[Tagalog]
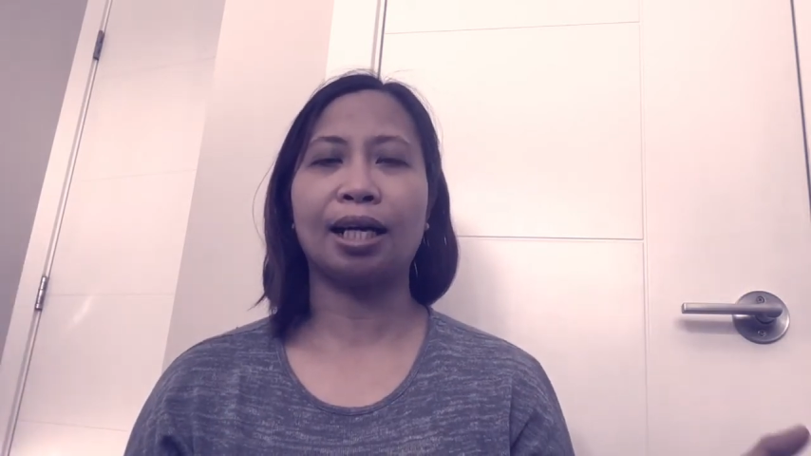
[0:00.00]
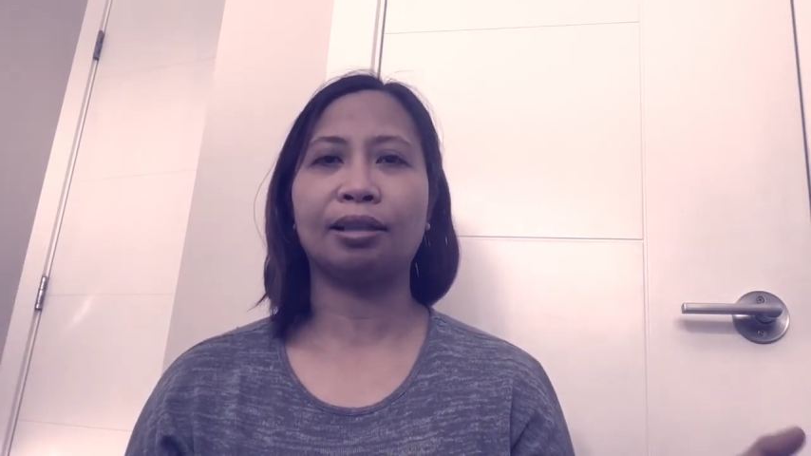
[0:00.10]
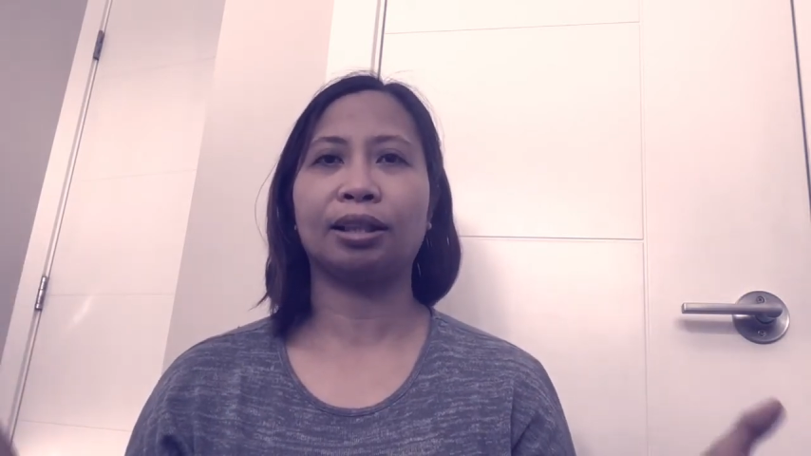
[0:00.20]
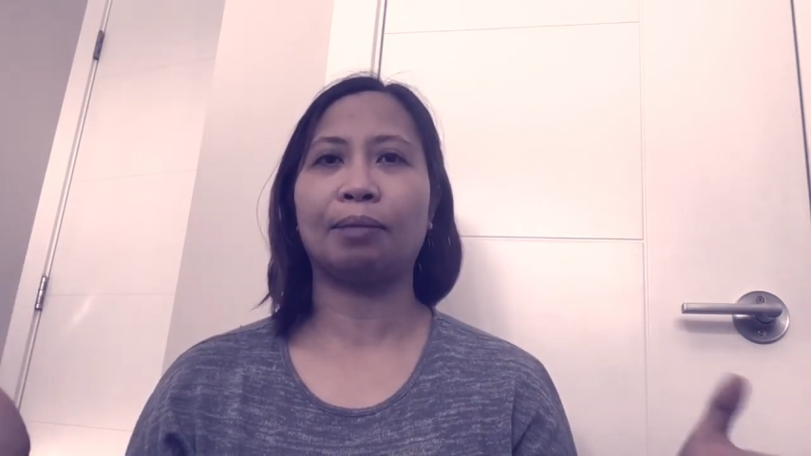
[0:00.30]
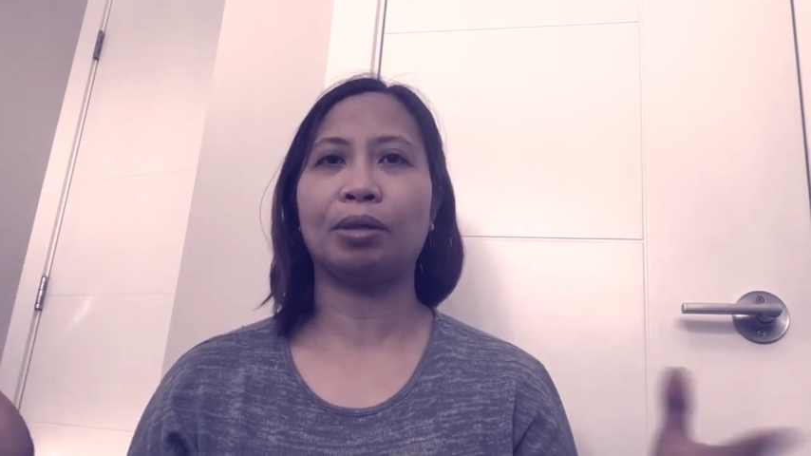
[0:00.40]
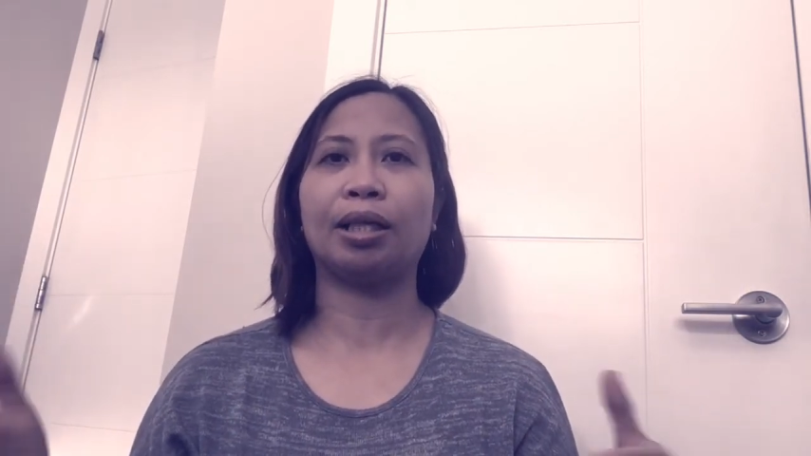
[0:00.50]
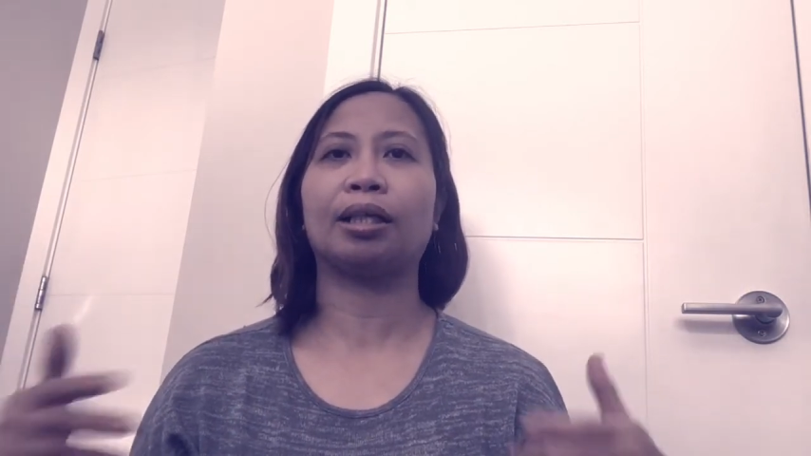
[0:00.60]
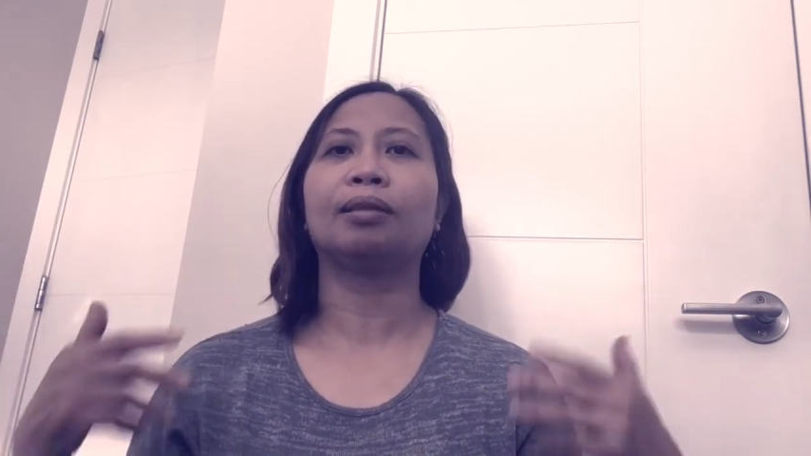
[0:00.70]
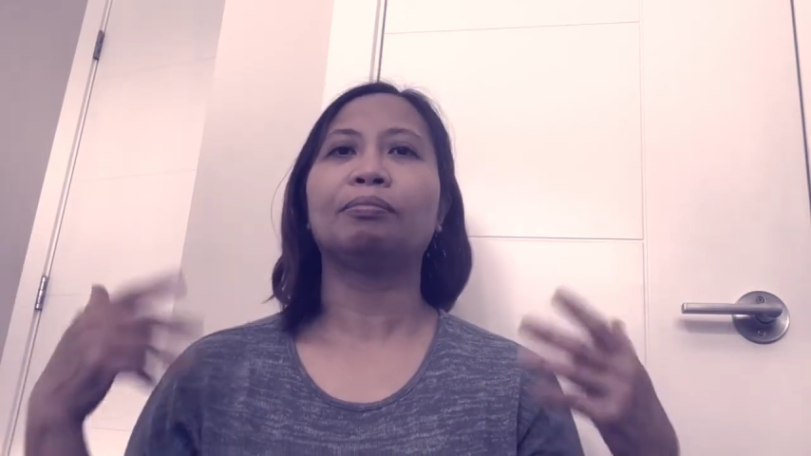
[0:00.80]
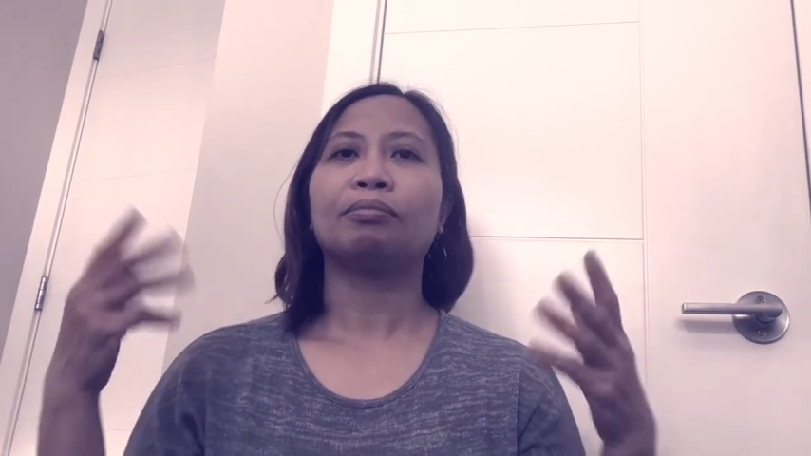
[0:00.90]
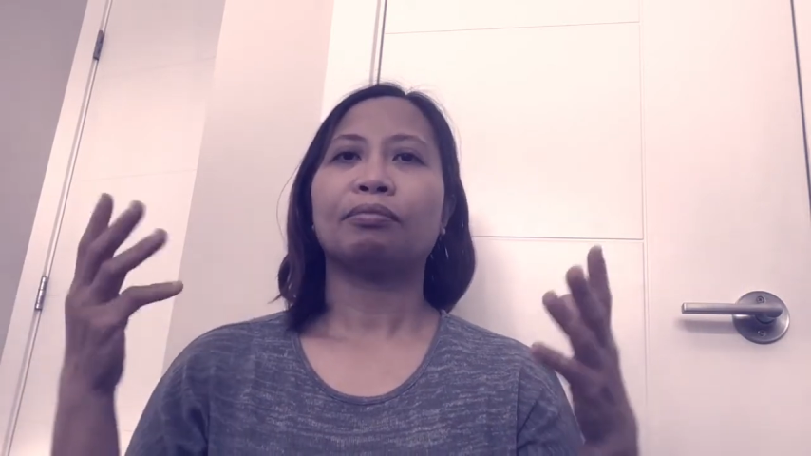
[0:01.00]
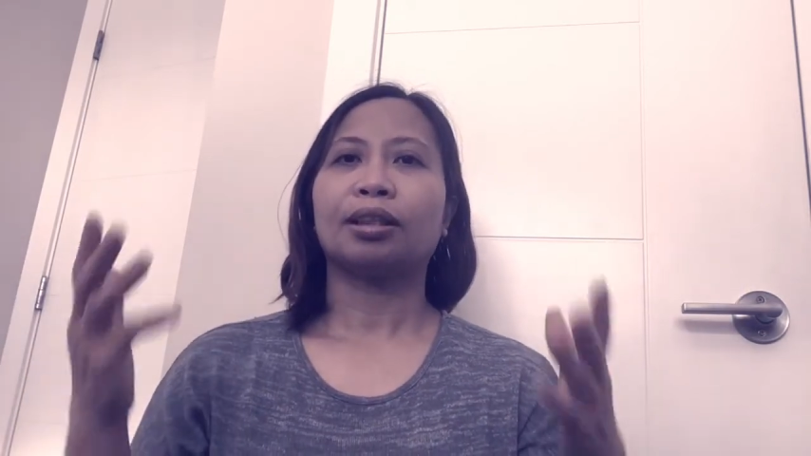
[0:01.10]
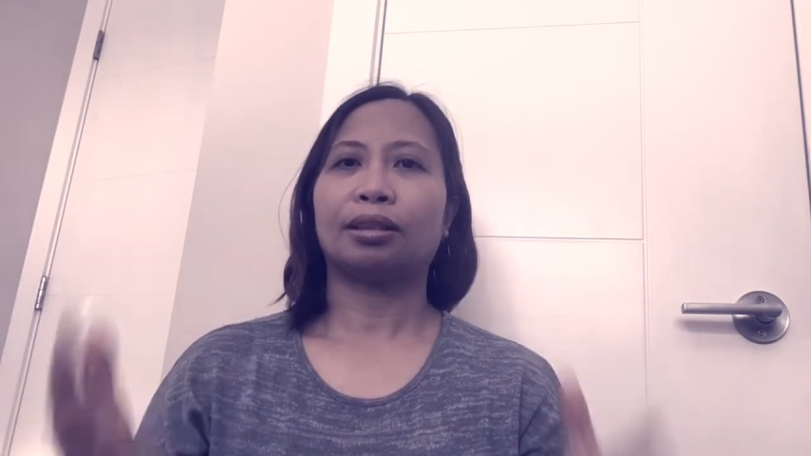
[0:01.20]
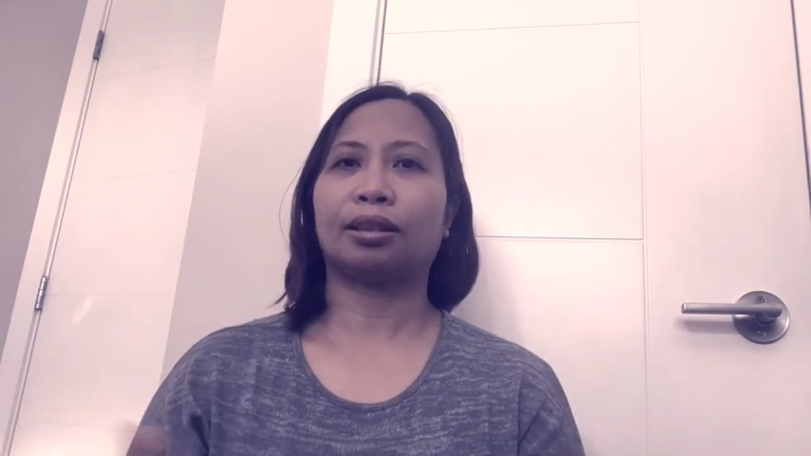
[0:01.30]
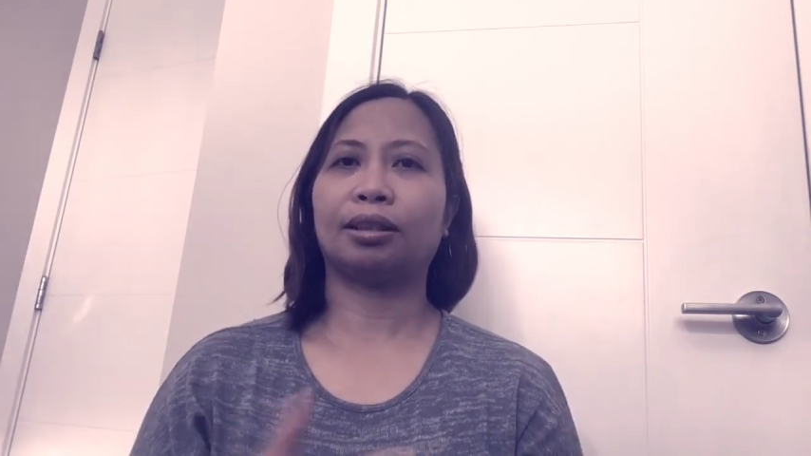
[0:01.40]
syempre
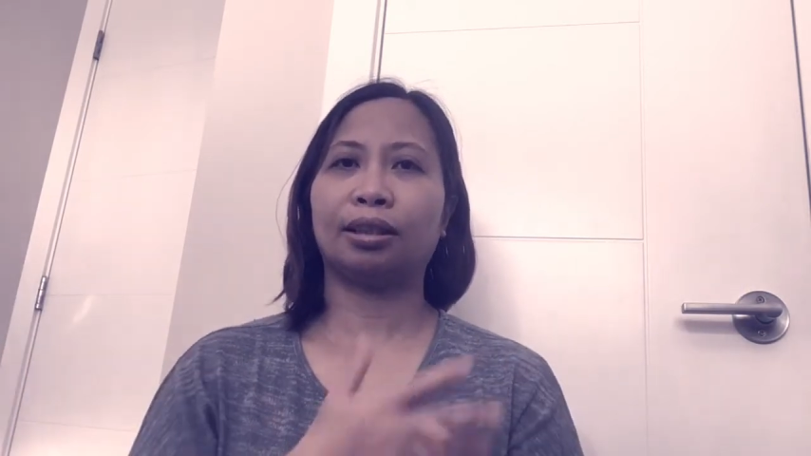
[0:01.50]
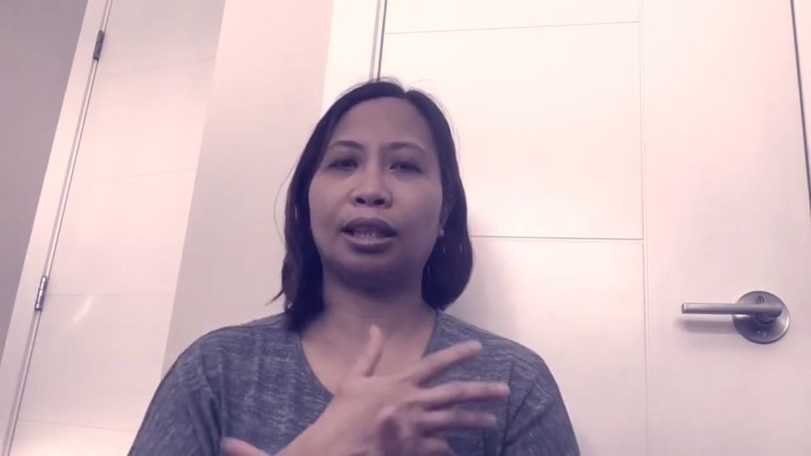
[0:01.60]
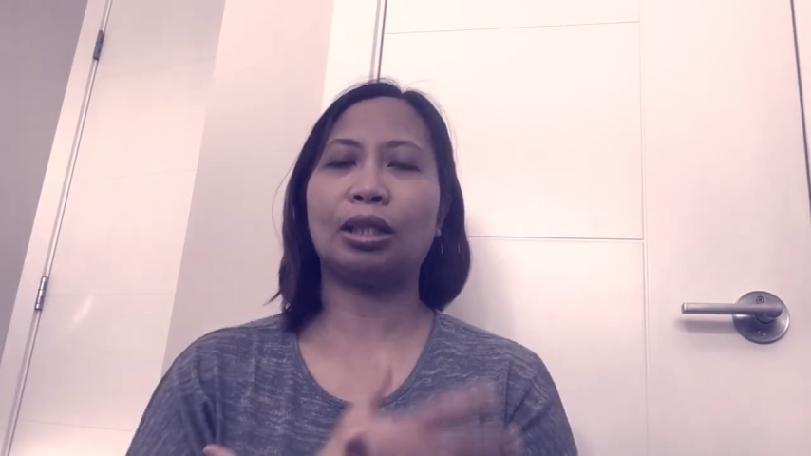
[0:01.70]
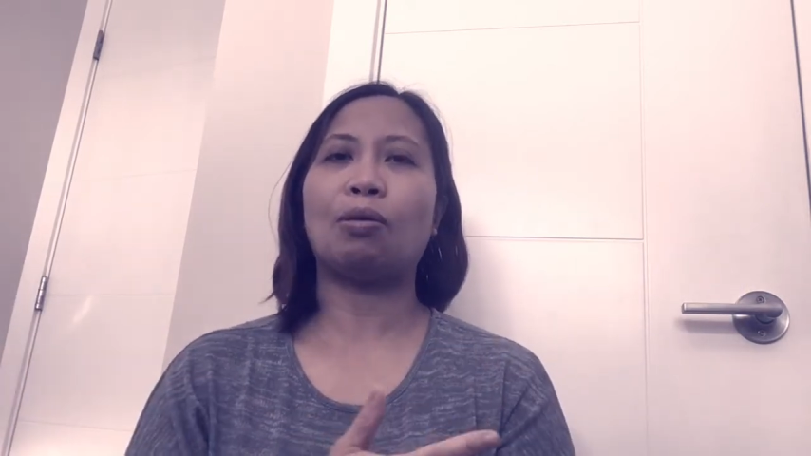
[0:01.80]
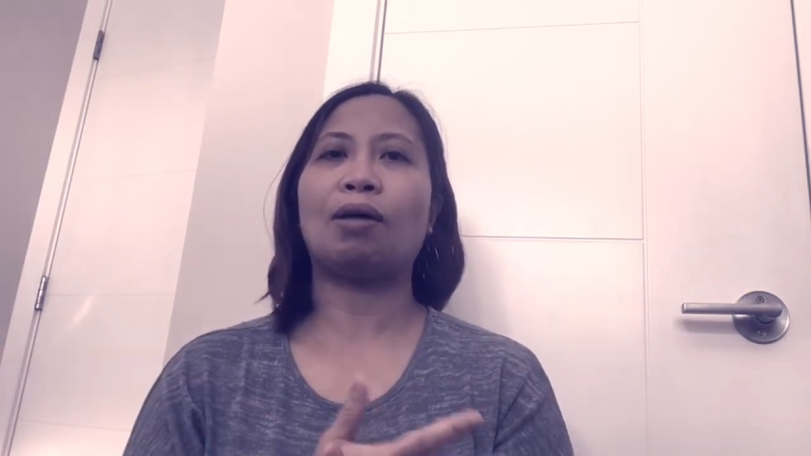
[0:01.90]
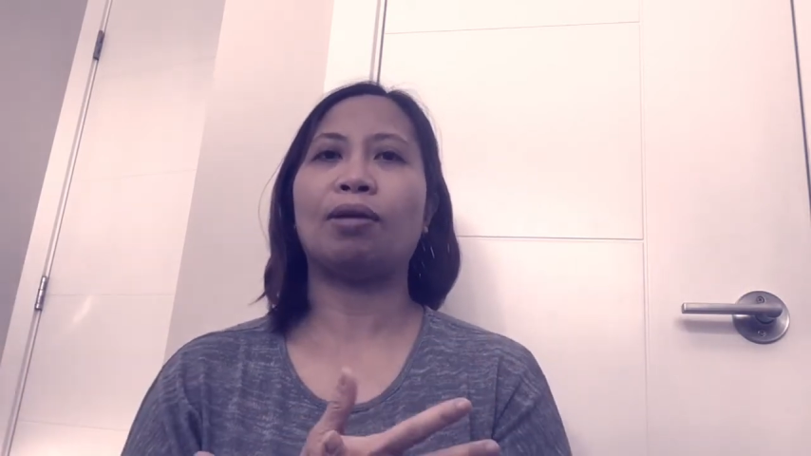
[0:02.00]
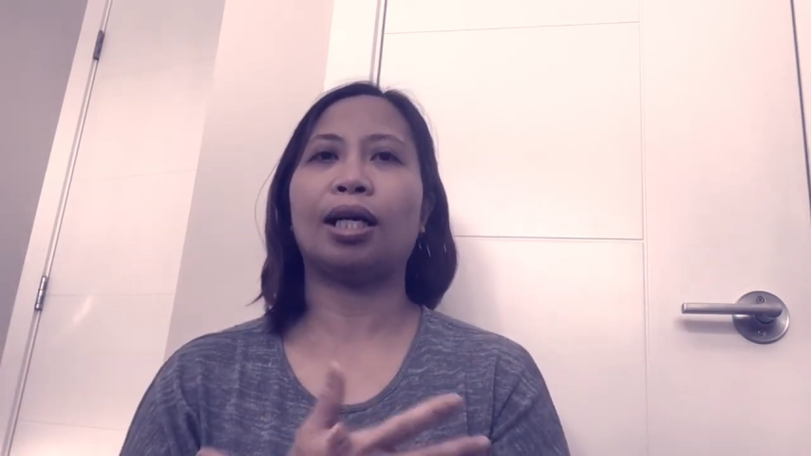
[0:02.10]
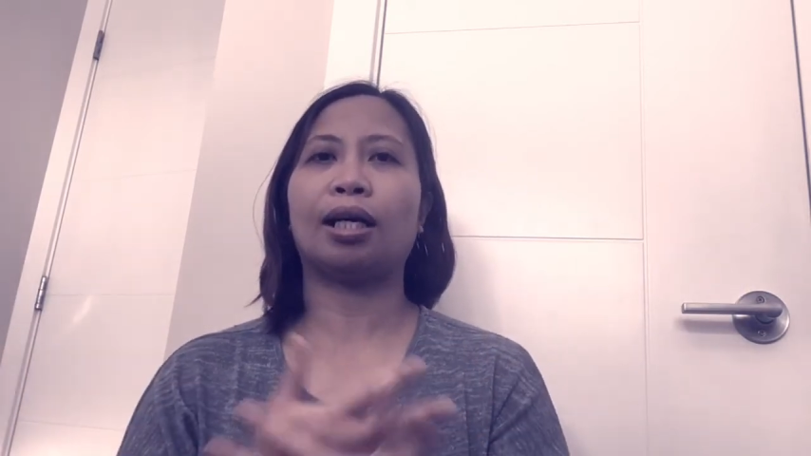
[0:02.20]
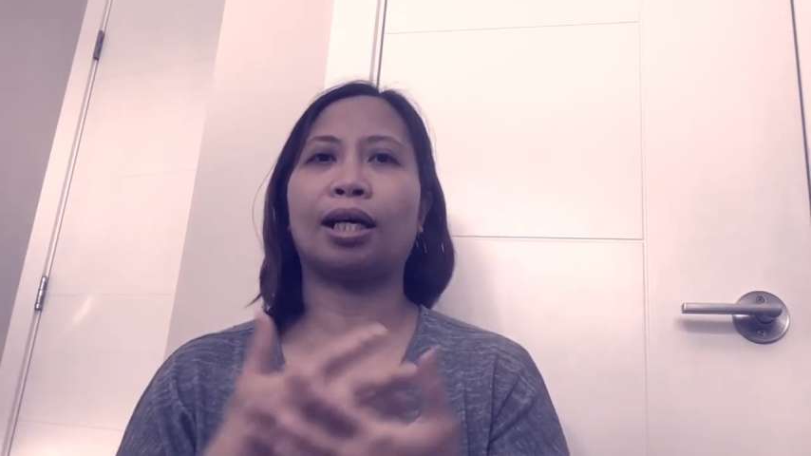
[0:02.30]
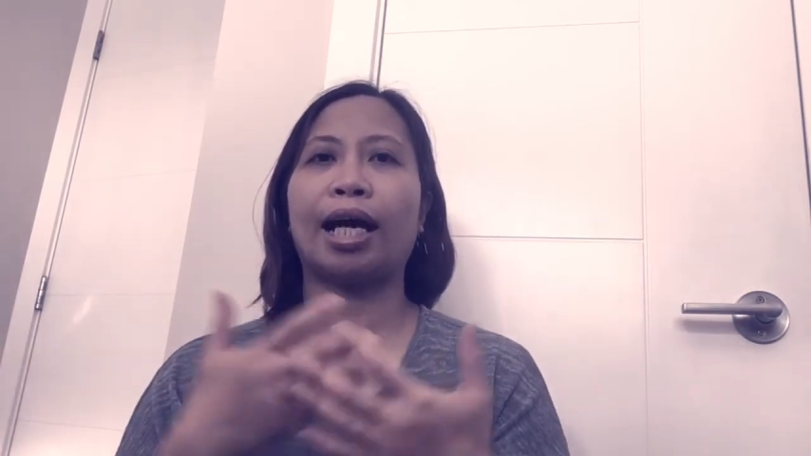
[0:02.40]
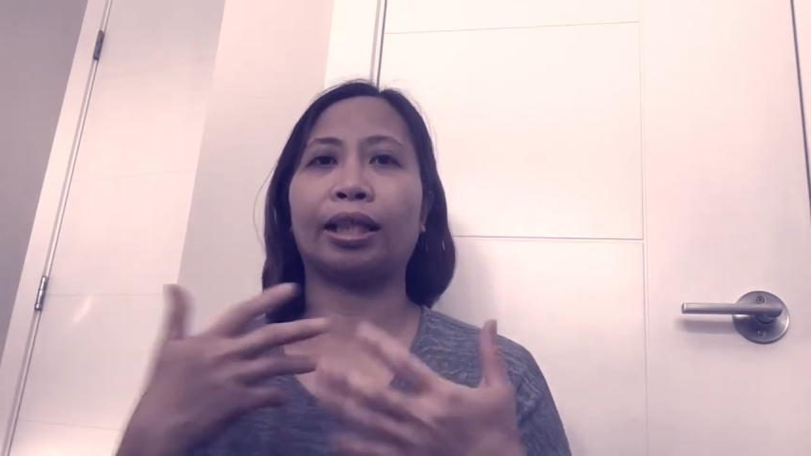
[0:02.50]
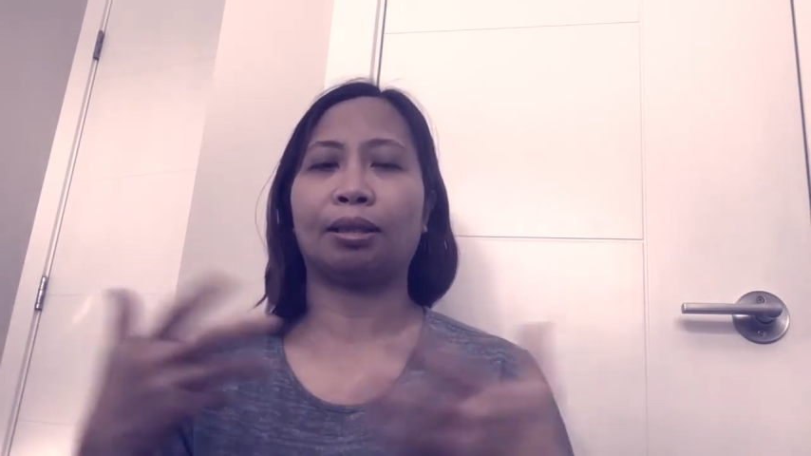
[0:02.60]
hindi nawawala kahit